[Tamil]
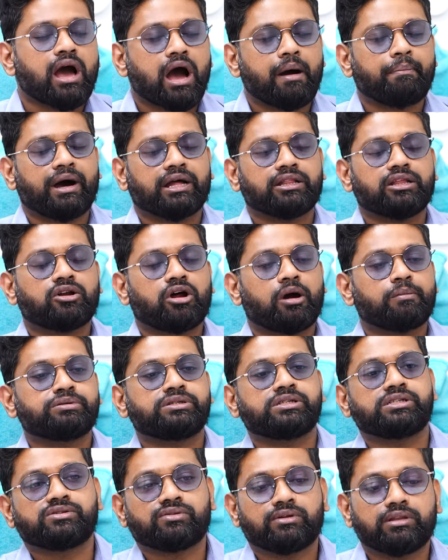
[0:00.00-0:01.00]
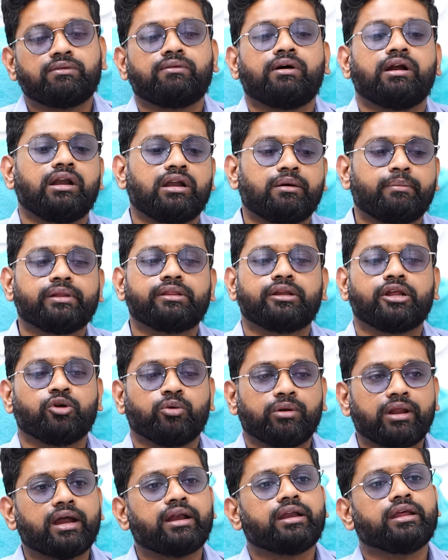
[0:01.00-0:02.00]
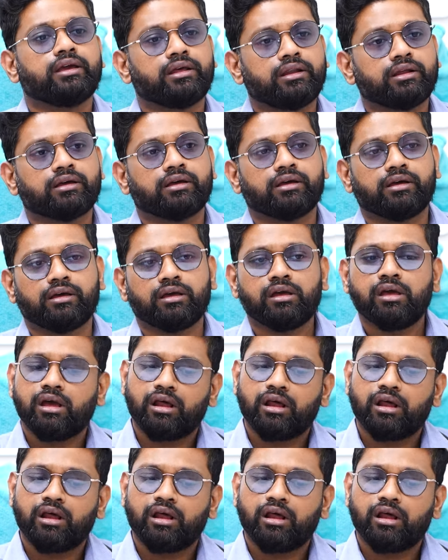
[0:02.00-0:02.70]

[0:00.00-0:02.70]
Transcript: அப்போ அதர் ஆப்ஷன்ஸ் வந்து வேர்ல்டில் பார்த்தீங்கன்னா யுனானி இருக்குது